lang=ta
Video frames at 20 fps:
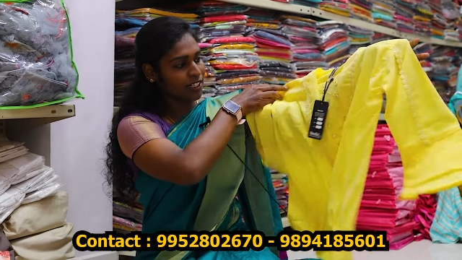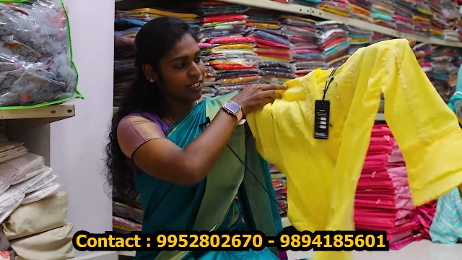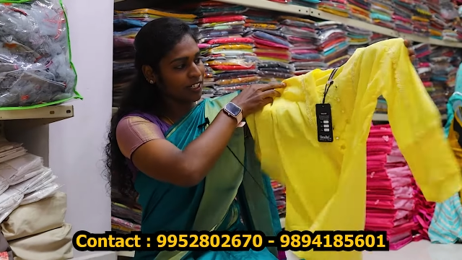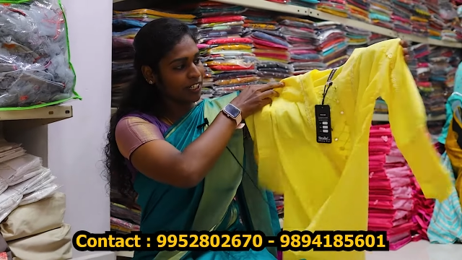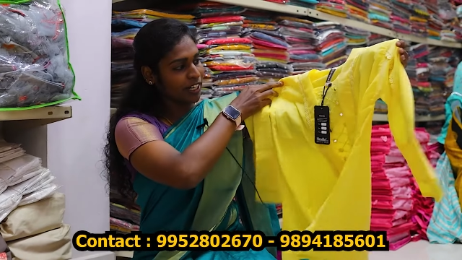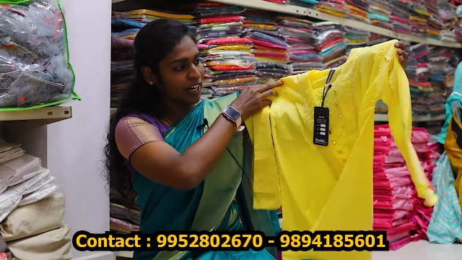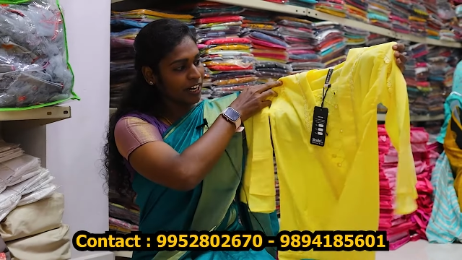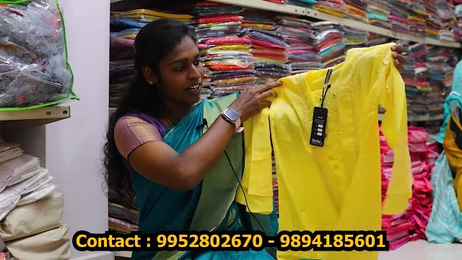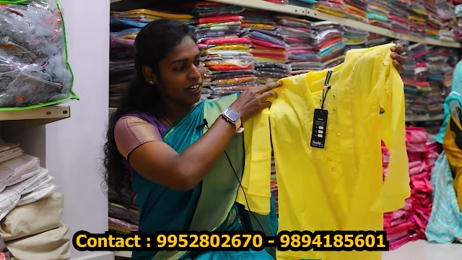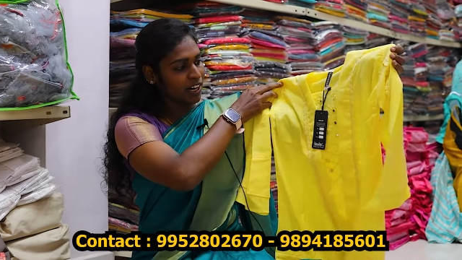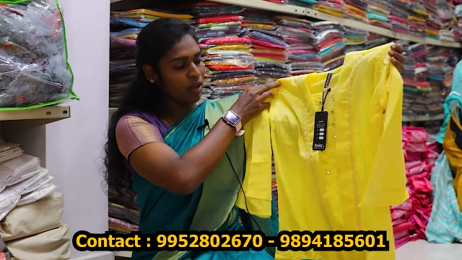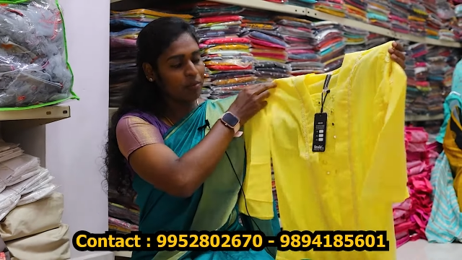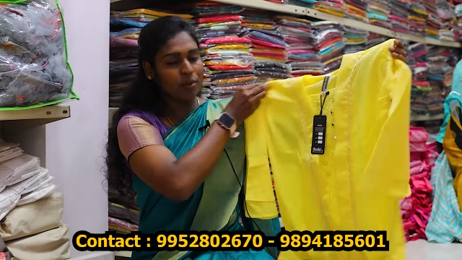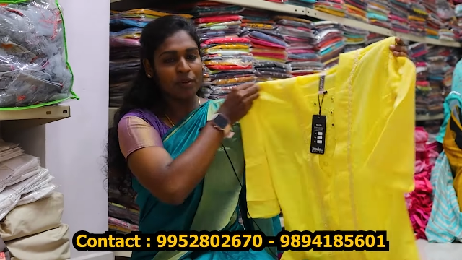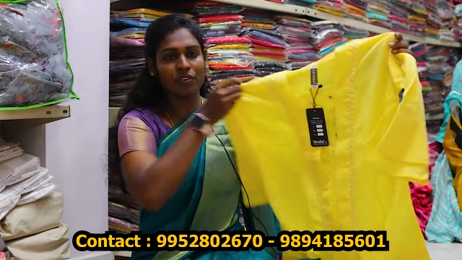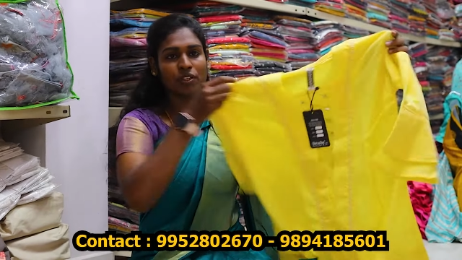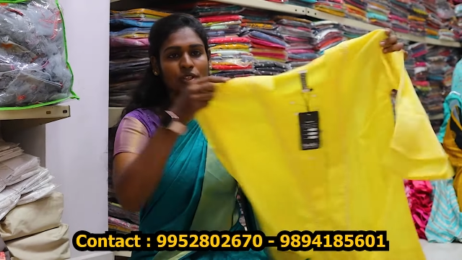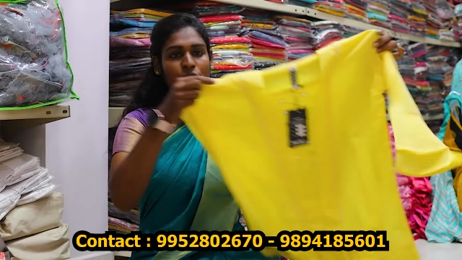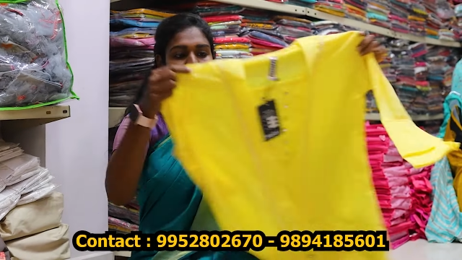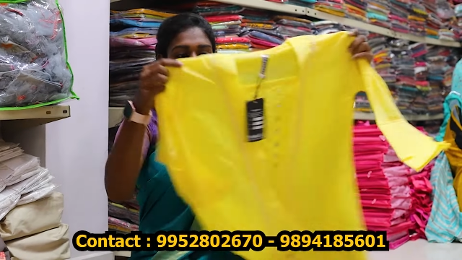இருக்குது எல்லாமே
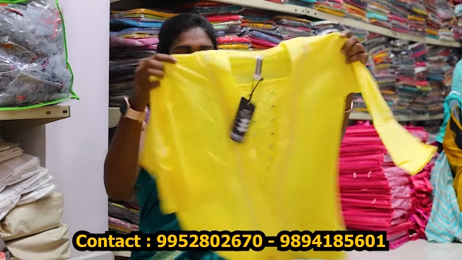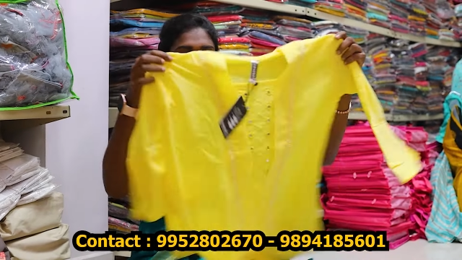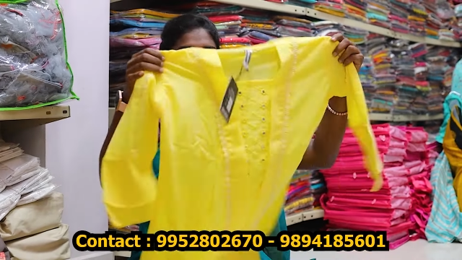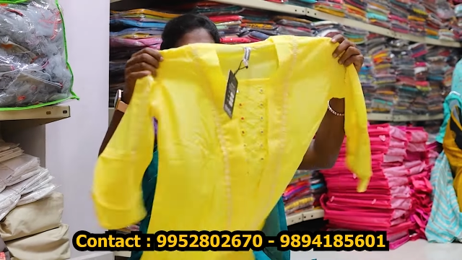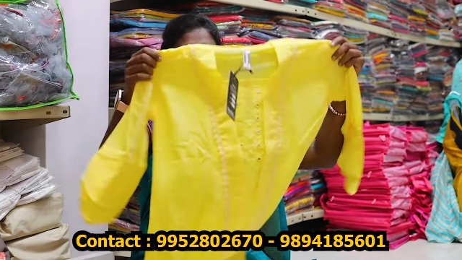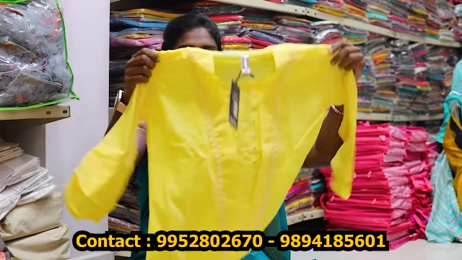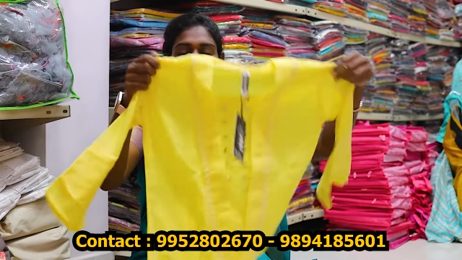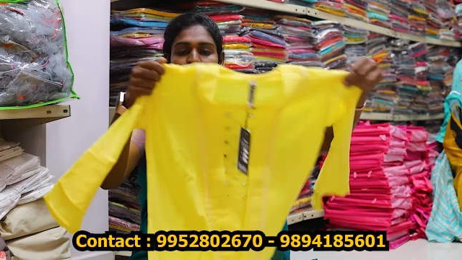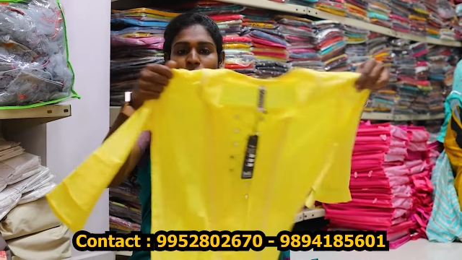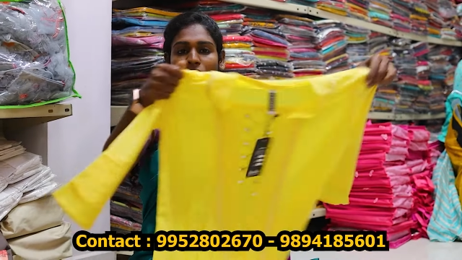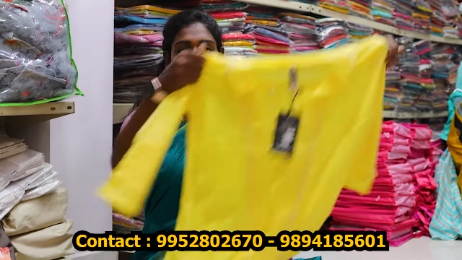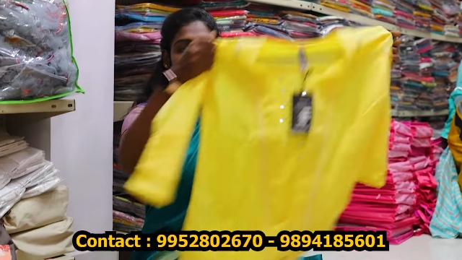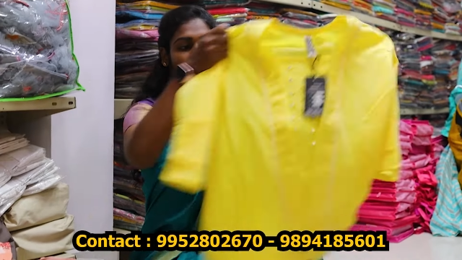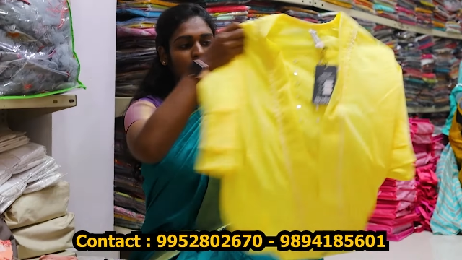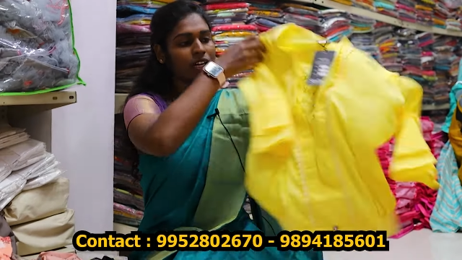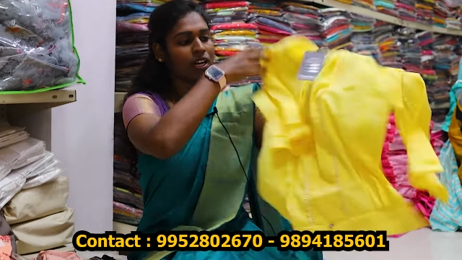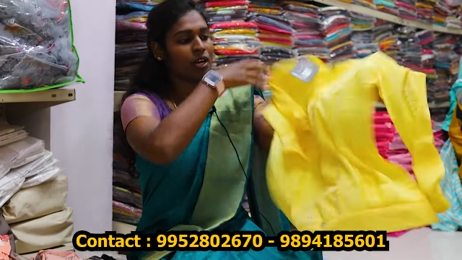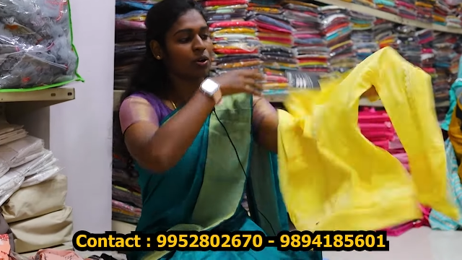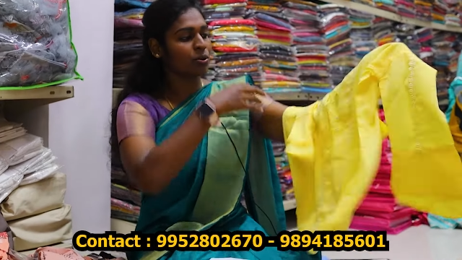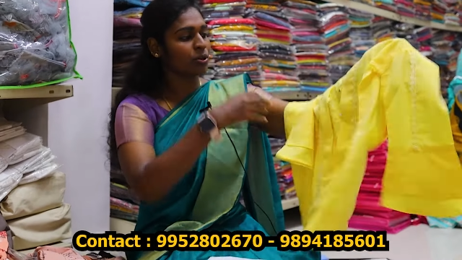வந்து ஒரு யூனிக்
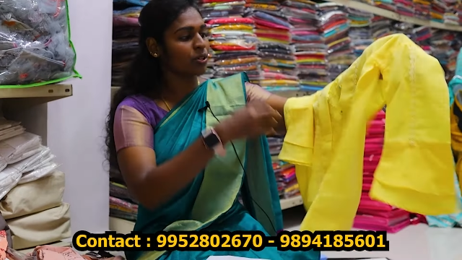கலராக